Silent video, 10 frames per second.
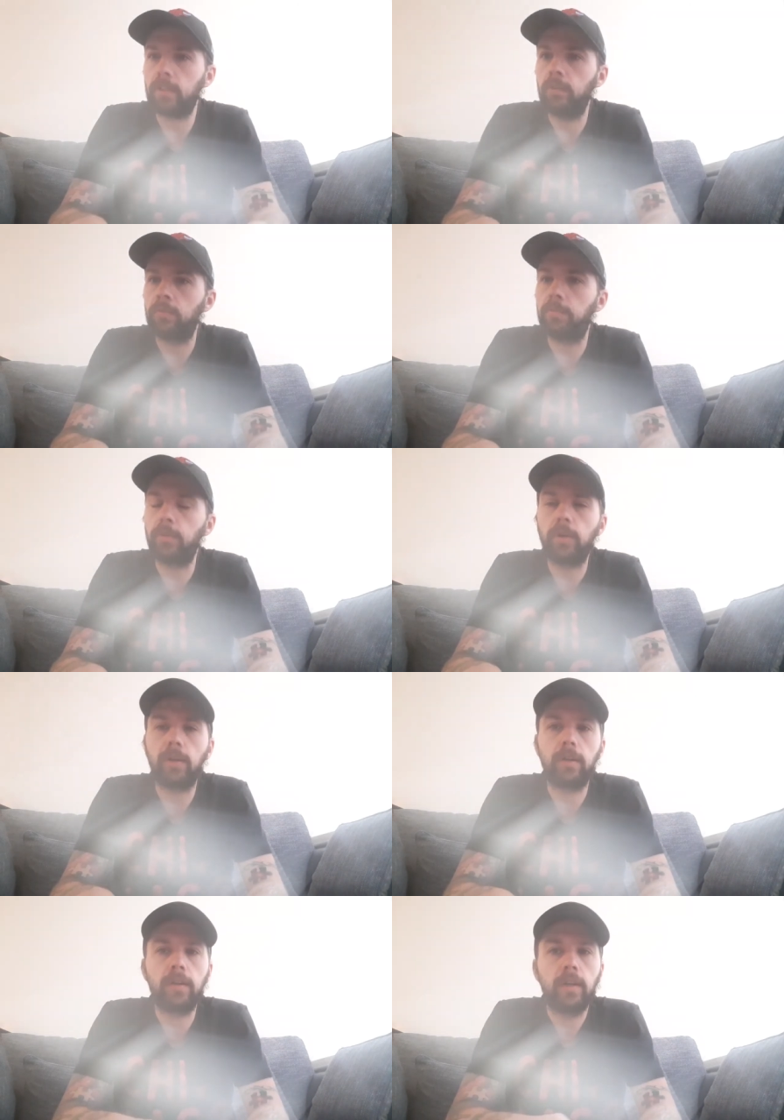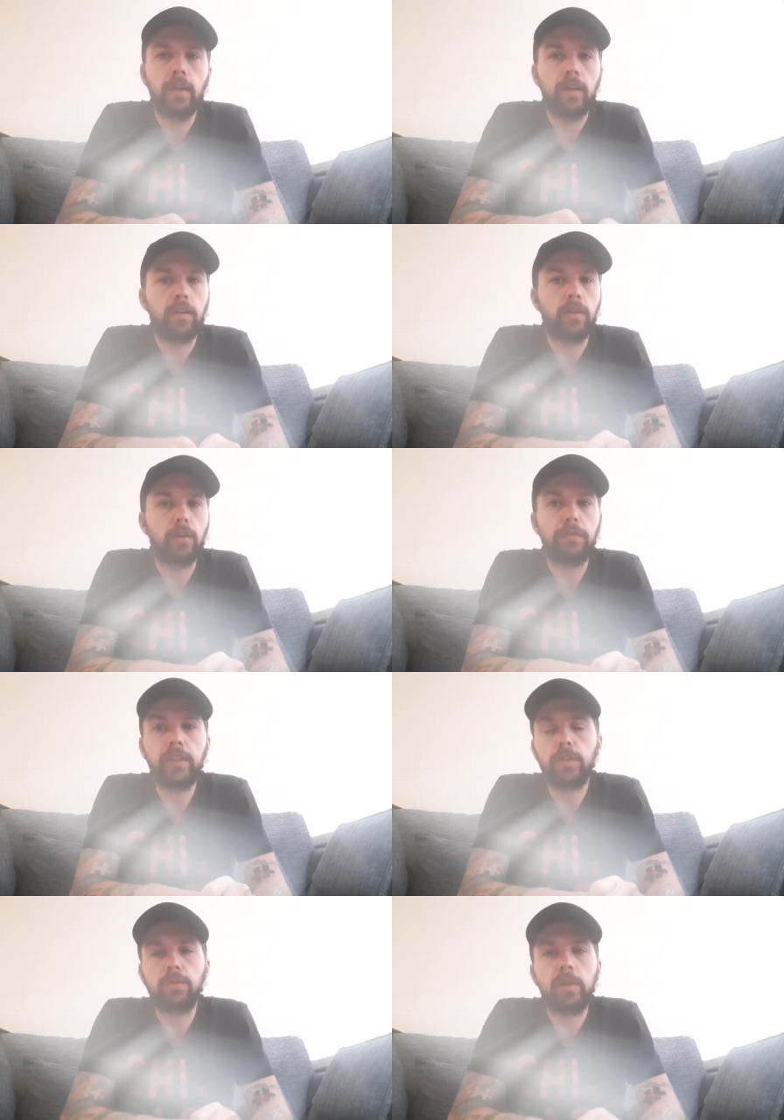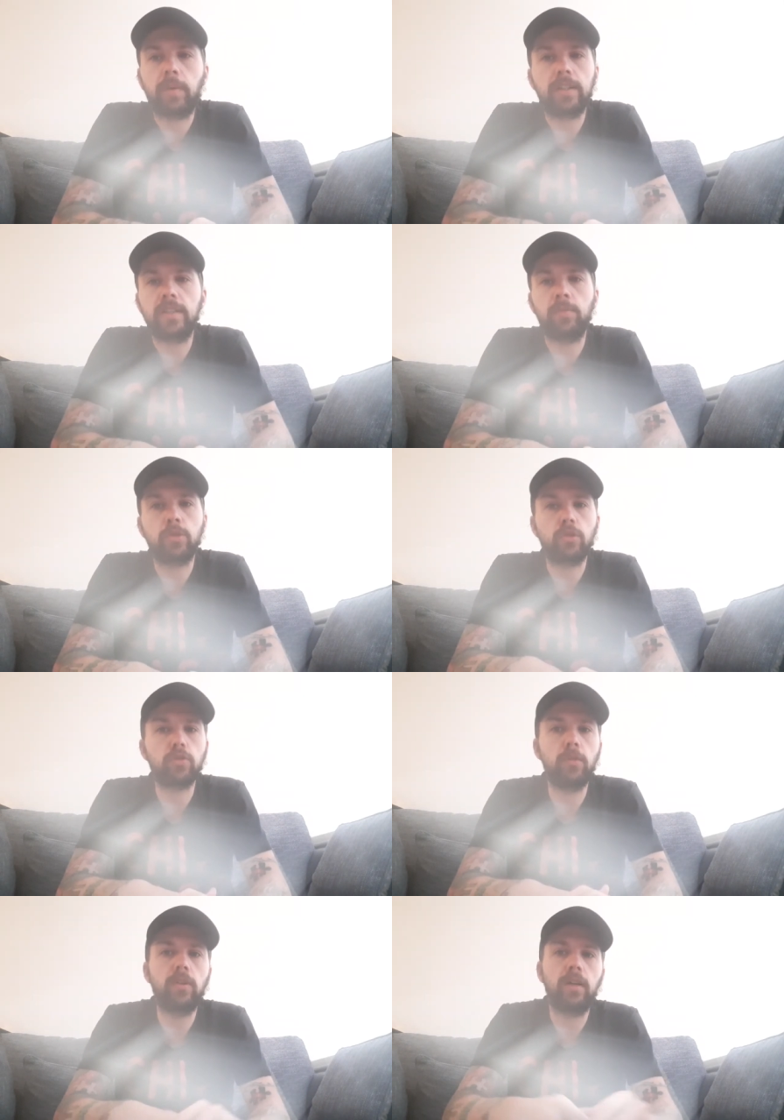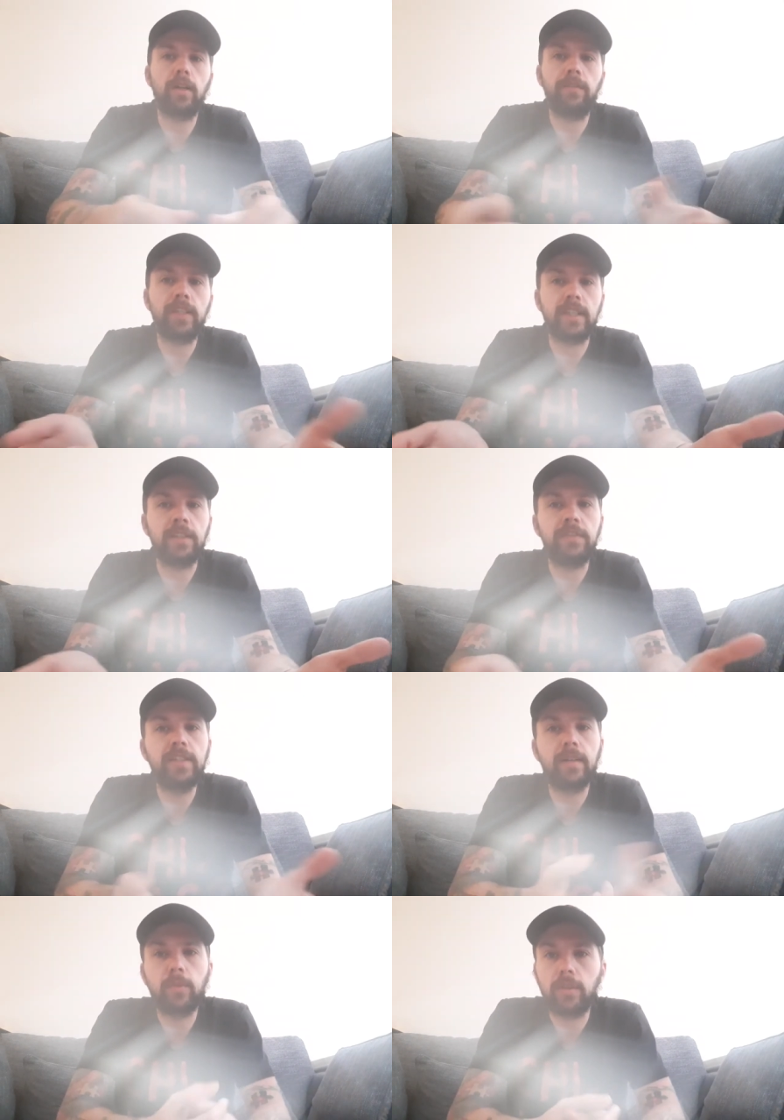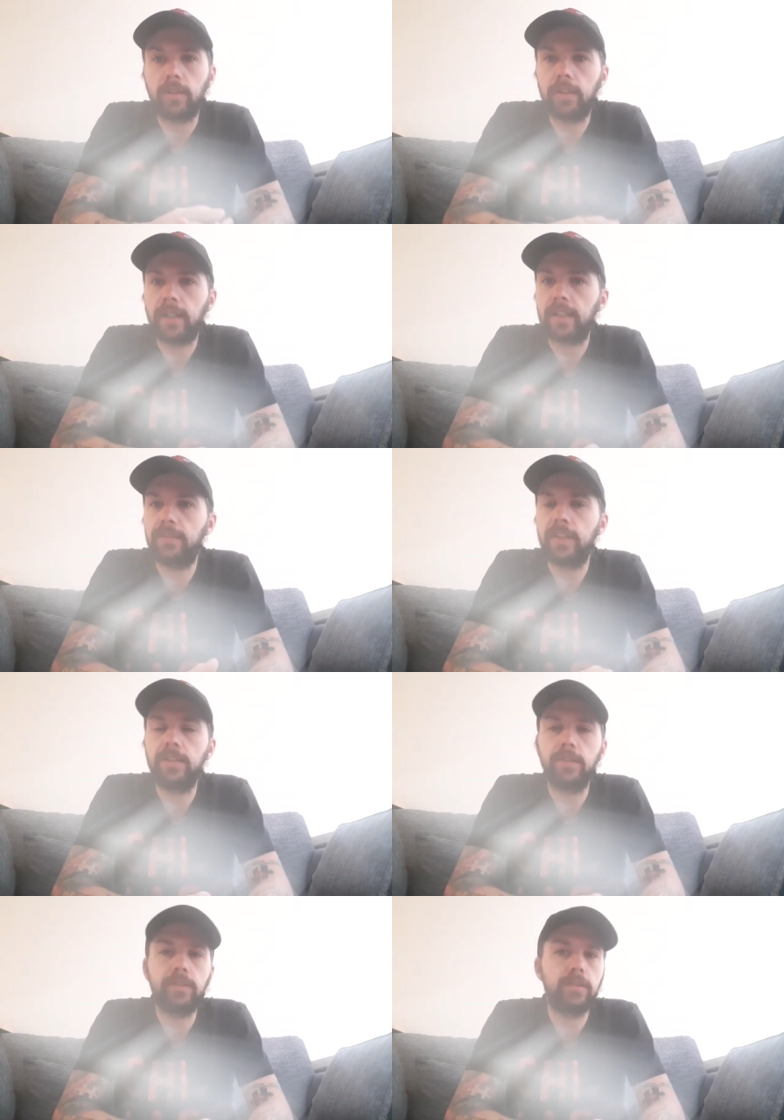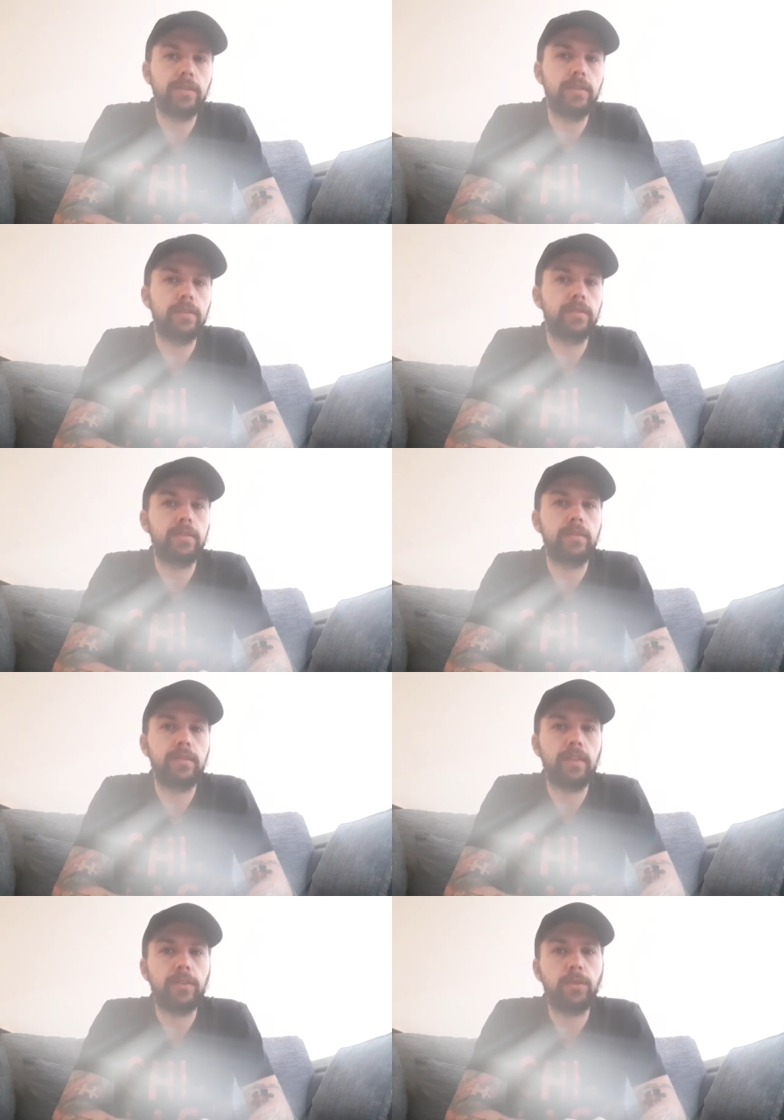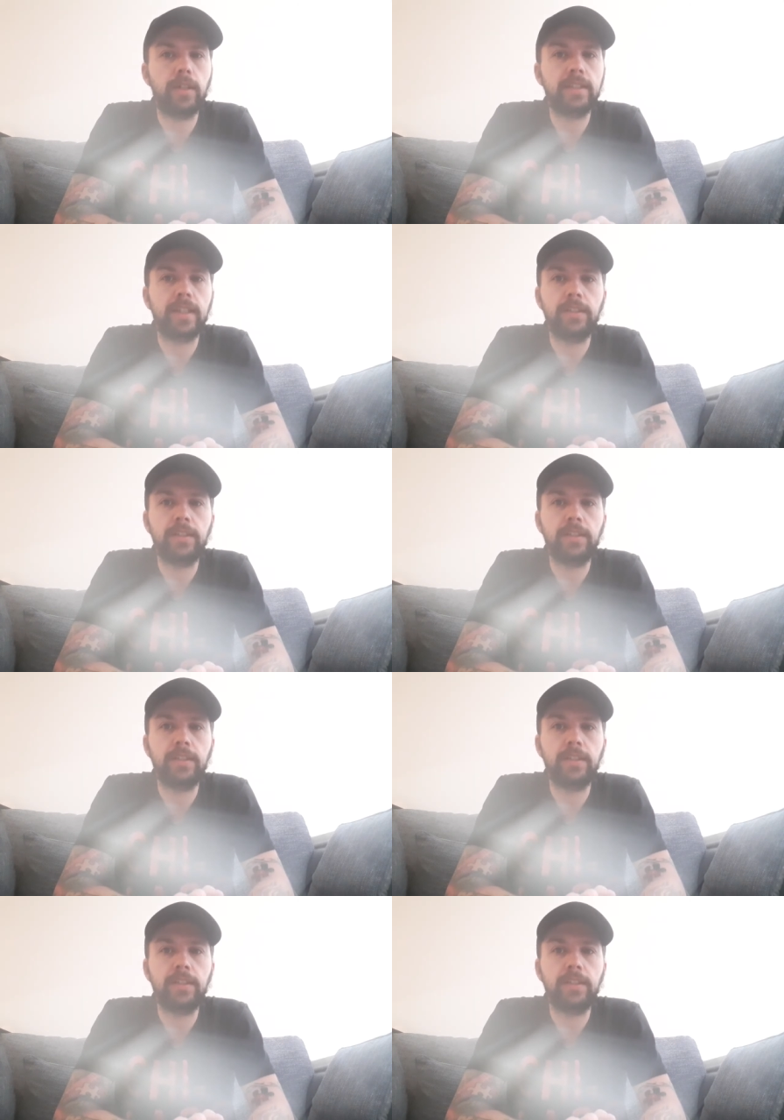on peut euh, revenir sur les principaux changements, hein, avec évidemment l'arrivée de, de, en